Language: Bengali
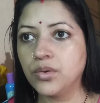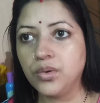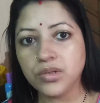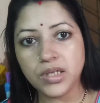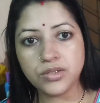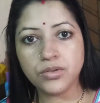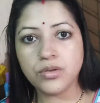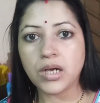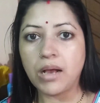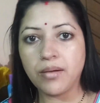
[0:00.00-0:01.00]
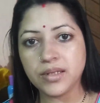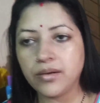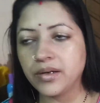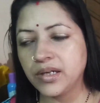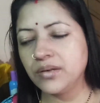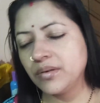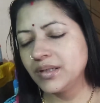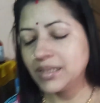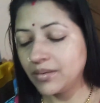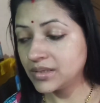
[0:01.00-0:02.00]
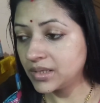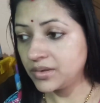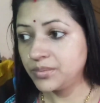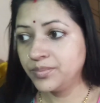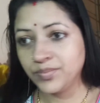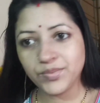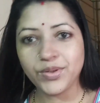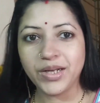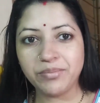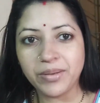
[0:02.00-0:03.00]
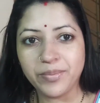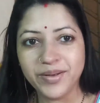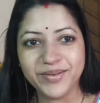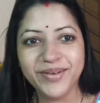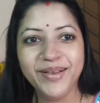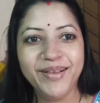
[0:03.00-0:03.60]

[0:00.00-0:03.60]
তো ওদের জন্য খাওয়া দাওয়া রেডি করে যাওয়া সেই অনেক ব্যাপার